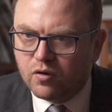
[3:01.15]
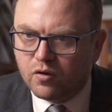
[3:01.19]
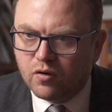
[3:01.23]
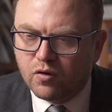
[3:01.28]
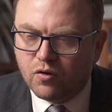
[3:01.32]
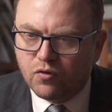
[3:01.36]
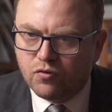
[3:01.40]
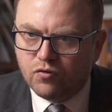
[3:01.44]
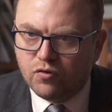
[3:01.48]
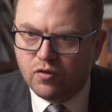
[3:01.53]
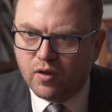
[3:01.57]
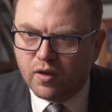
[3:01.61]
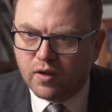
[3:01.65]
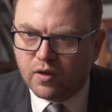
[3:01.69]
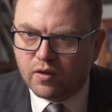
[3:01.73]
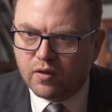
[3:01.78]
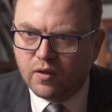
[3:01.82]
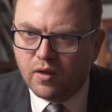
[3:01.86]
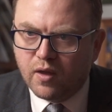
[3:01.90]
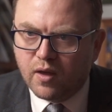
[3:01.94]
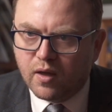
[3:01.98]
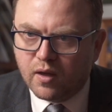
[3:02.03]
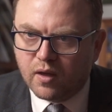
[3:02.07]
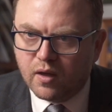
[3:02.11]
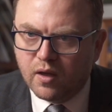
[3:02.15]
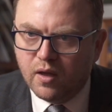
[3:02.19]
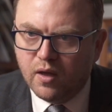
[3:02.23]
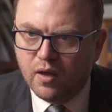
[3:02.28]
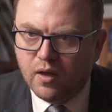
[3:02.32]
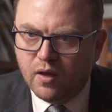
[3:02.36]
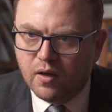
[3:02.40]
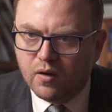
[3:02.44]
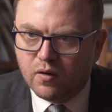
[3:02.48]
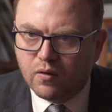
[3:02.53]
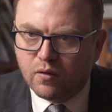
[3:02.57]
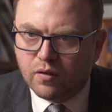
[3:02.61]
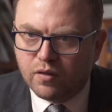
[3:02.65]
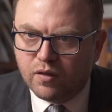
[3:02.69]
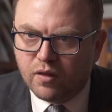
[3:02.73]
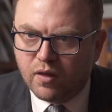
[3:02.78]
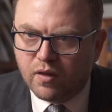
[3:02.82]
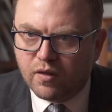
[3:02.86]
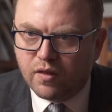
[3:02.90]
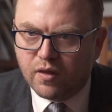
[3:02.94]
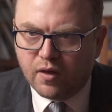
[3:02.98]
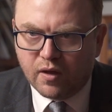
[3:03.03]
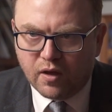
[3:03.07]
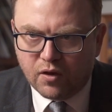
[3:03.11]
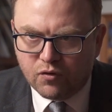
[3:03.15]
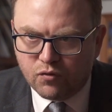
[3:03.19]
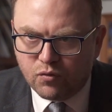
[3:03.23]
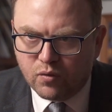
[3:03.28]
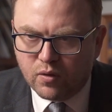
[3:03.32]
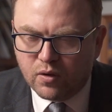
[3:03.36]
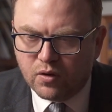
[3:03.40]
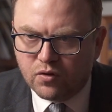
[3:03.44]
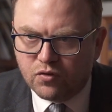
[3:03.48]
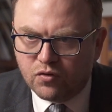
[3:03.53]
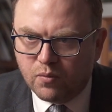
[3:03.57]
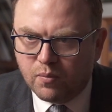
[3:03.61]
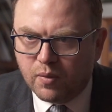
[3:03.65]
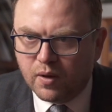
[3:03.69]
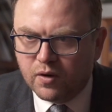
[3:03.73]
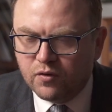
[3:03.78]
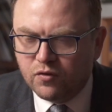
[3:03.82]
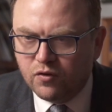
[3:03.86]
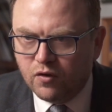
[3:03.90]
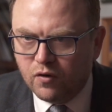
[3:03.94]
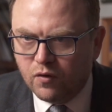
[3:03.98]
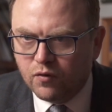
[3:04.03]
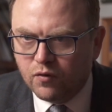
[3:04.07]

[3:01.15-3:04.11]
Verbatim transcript: godzinach, dniach Rosja zaangażuje jeszcze bardziej